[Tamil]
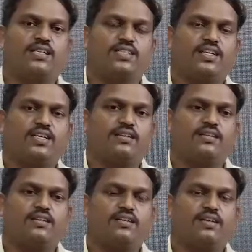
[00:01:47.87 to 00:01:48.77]
ஆகிடுச்சு எனக்கு
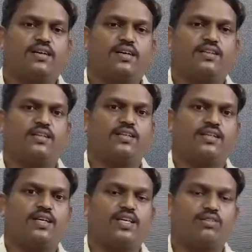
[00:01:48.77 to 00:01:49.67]
அது
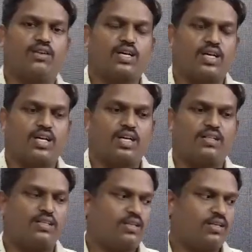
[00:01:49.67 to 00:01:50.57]
ஐயாவோட கருணையால்
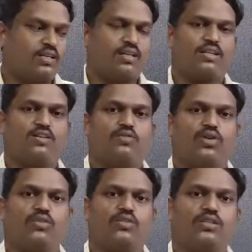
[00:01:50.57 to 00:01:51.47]
தான் நீங்கள் எனக்கு
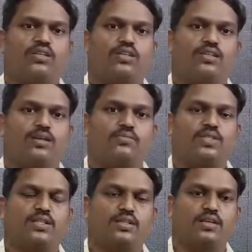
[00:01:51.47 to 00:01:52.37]
உயிர் வந்து
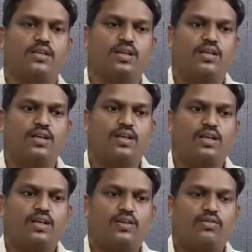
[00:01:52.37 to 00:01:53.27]
தப்பிச்சது
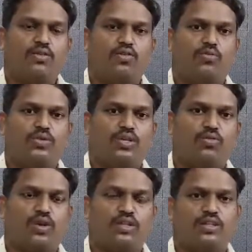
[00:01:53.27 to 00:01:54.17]
ஒரு முப்பது அடி
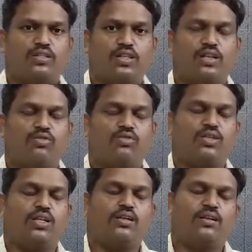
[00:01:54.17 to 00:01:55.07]
உயரத்துலேருந்து கீழே
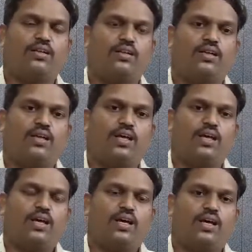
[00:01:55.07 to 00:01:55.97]
விழுந்துட்டேன்
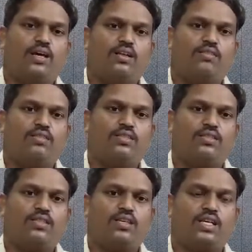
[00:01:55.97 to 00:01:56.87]
அதில் வந்து
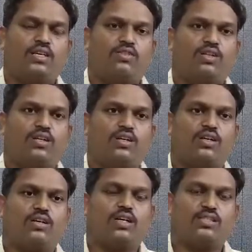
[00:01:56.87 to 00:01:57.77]
ஐயாவோட
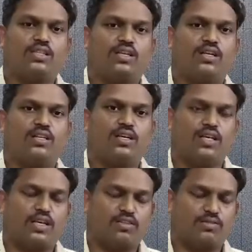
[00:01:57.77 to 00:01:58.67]
ஆசையினால தான்
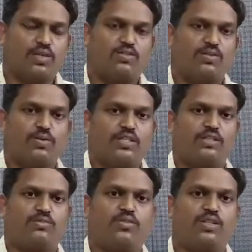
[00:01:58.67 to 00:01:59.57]
ஐயா அதுக்கு முன்னாடி வந்து
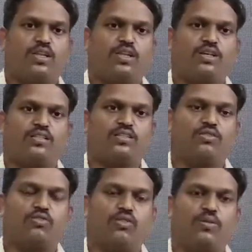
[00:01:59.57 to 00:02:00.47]
பார்த்துட்டு போனதுனால அந்த
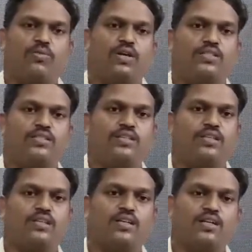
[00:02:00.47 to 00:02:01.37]
ஒரு வாய்ப்பு கிடச்சிது
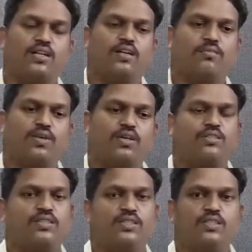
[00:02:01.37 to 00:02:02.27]
எனக்கு இல்லைனா நான் அப்பயே
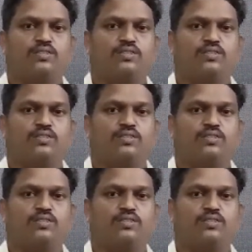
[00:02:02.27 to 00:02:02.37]
வந்து